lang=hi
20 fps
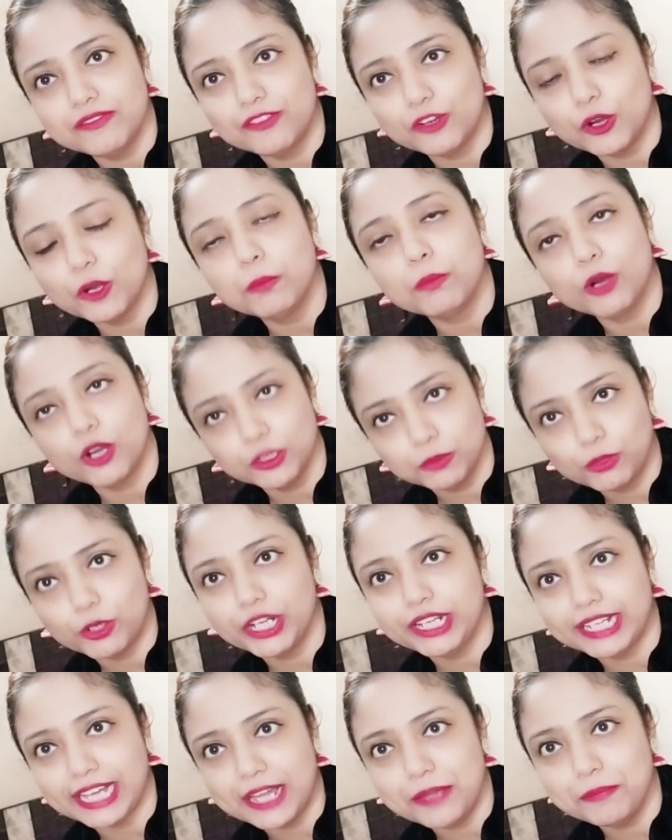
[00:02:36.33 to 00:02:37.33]
मेरे ब्लॉग बहुत
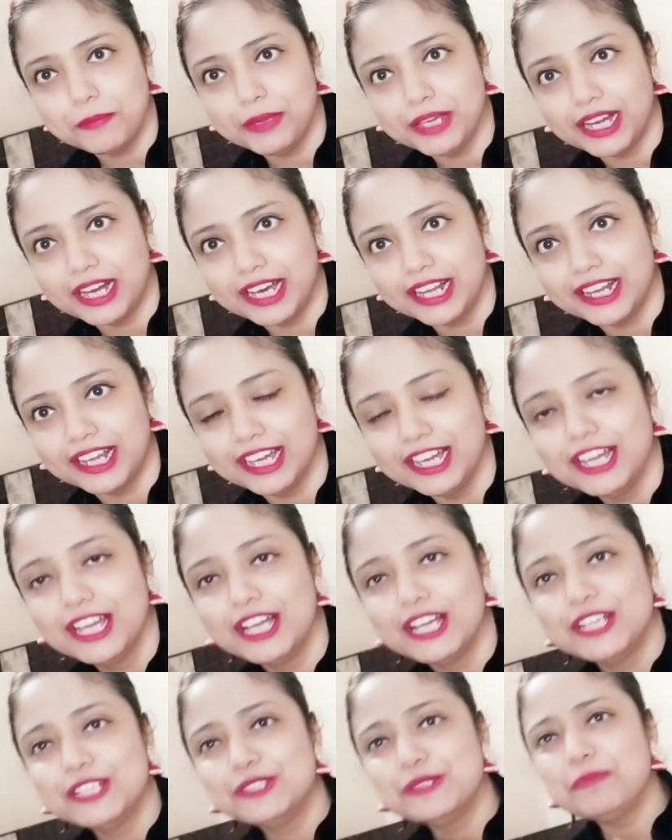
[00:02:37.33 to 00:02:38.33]
बहुत टाइम पे आ रहे हैं
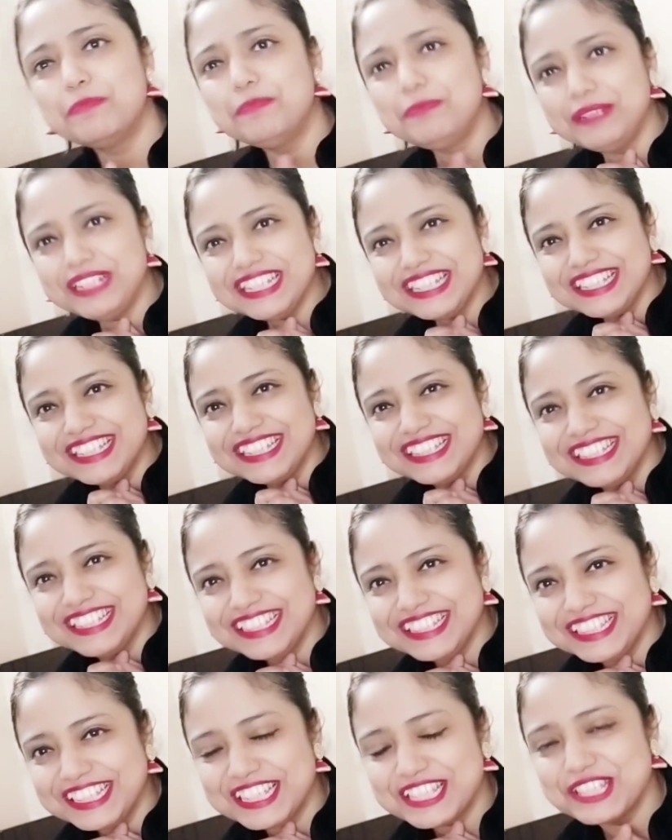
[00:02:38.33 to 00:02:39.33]
तो
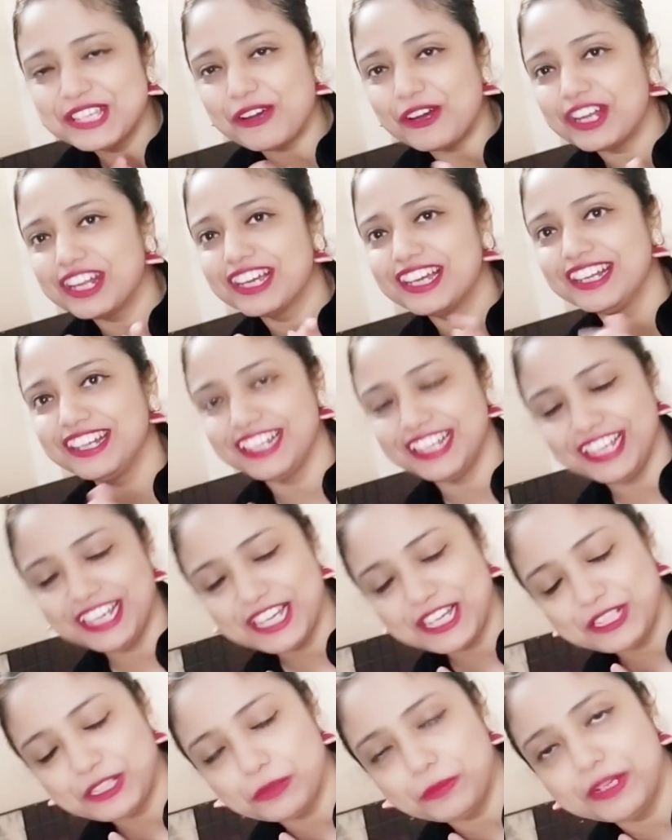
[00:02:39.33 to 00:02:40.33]
प्लीज और अगर
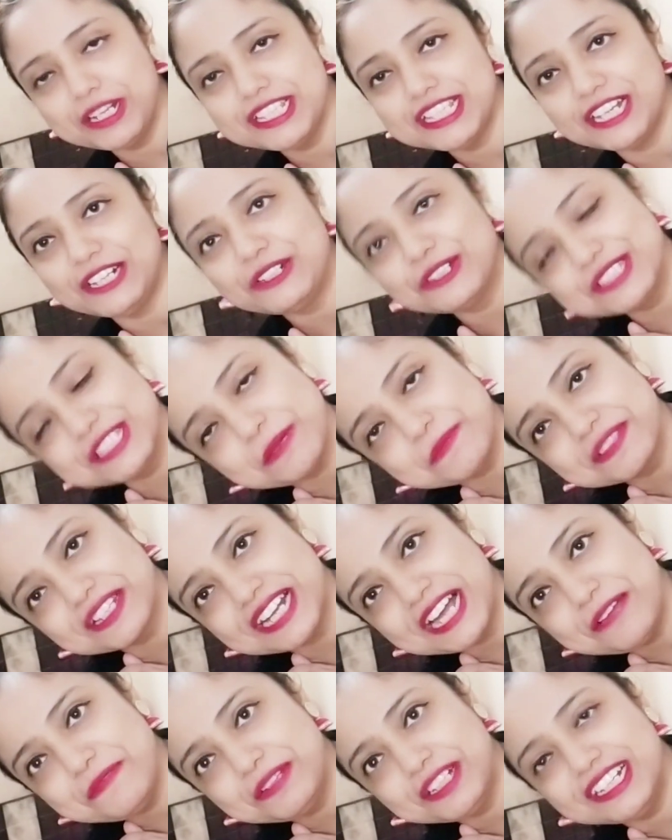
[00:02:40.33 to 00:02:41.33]
नए हैं तो मेरे चैनल को
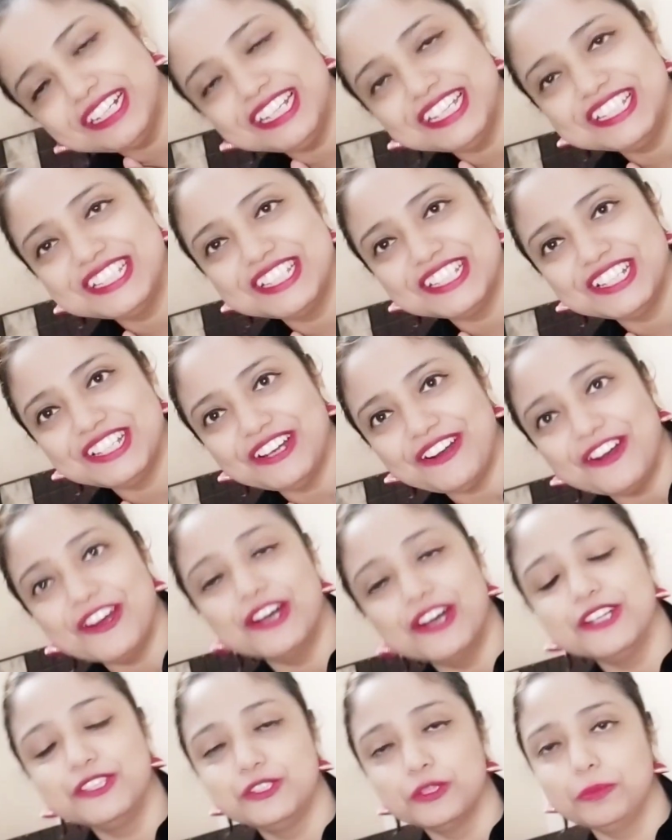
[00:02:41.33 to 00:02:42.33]
सब्सक्राइब कर लीजिए
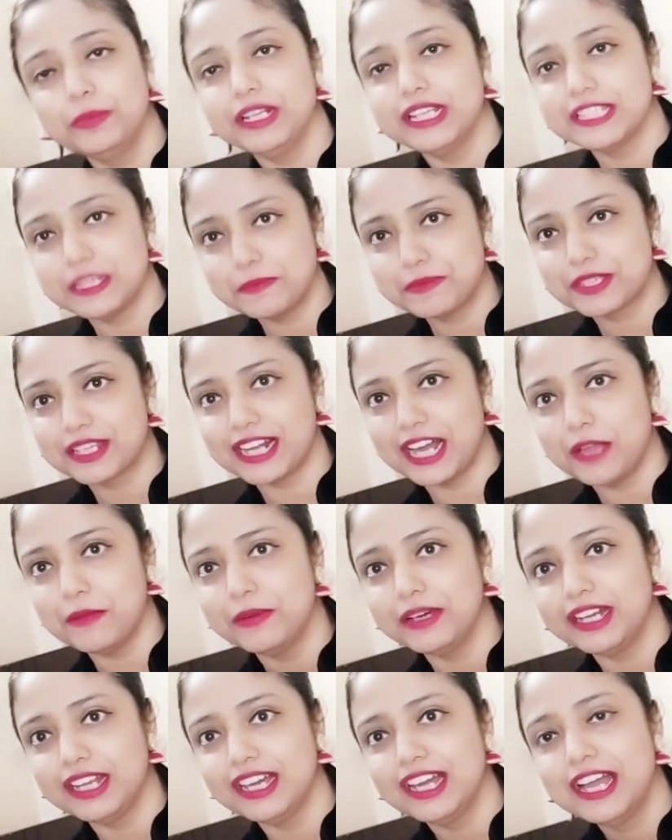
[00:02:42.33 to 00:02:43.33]
और जो मेरे
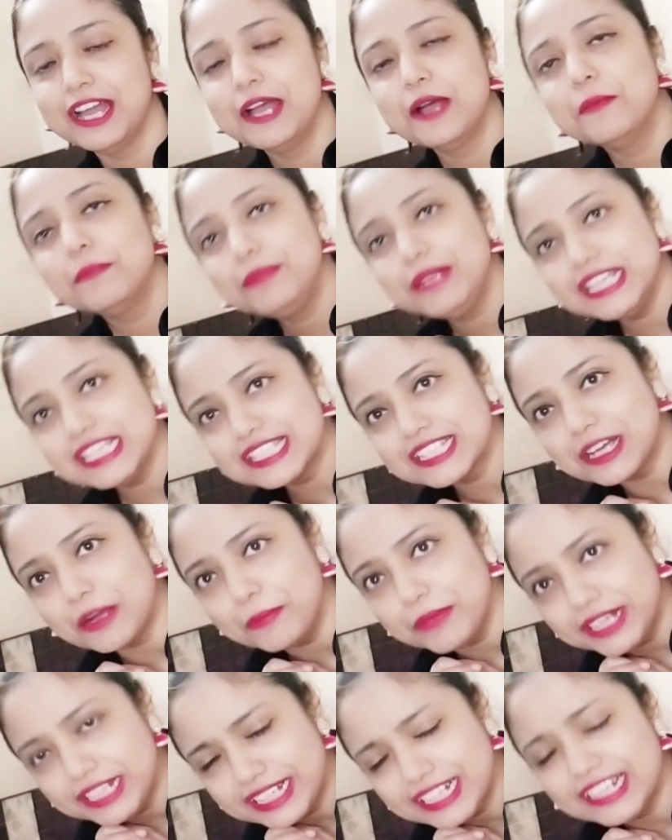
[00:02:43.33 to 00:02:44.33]
सब्सक्राइबर है प्लीज
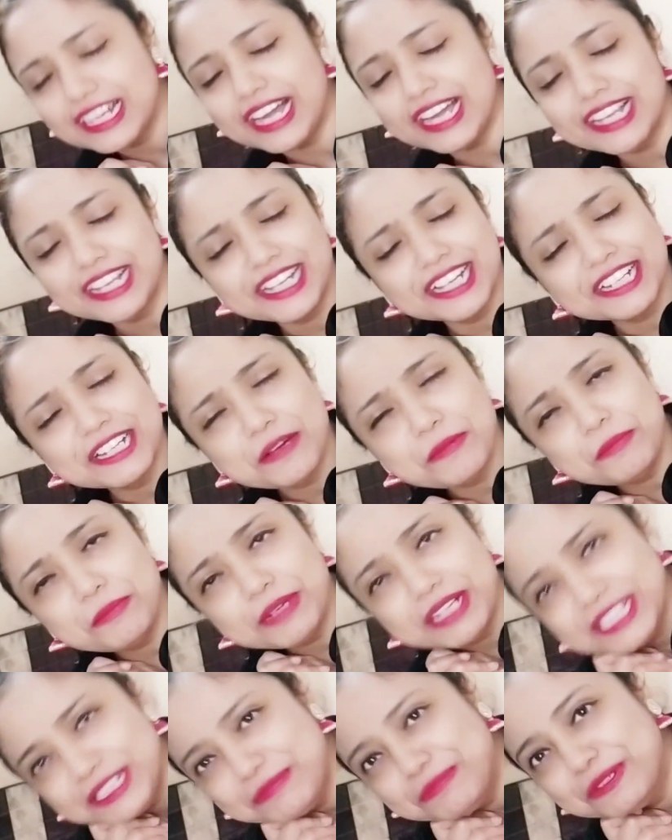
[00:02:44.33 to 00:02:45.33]
कमेंट लाइक करना
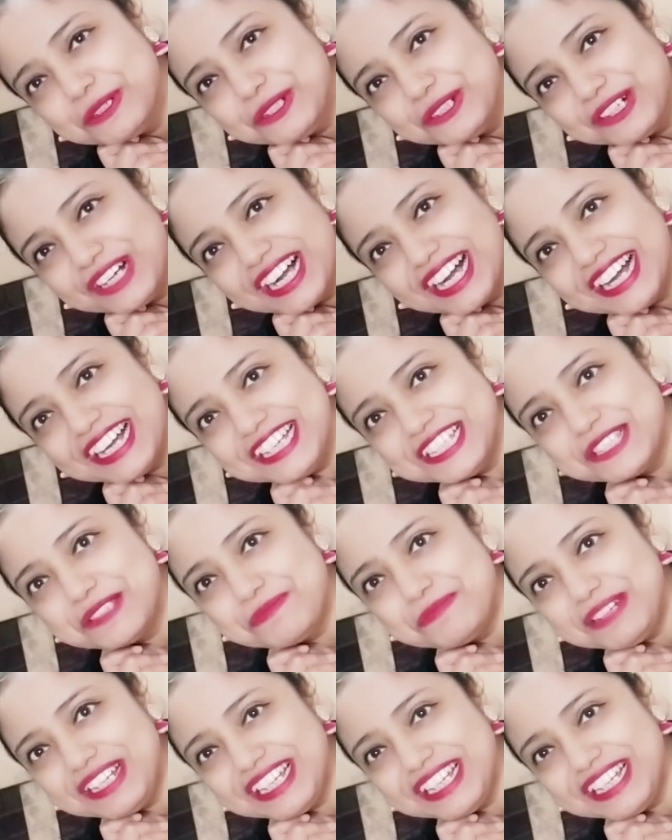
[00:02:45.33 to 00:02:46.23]
मत भूलो गाइज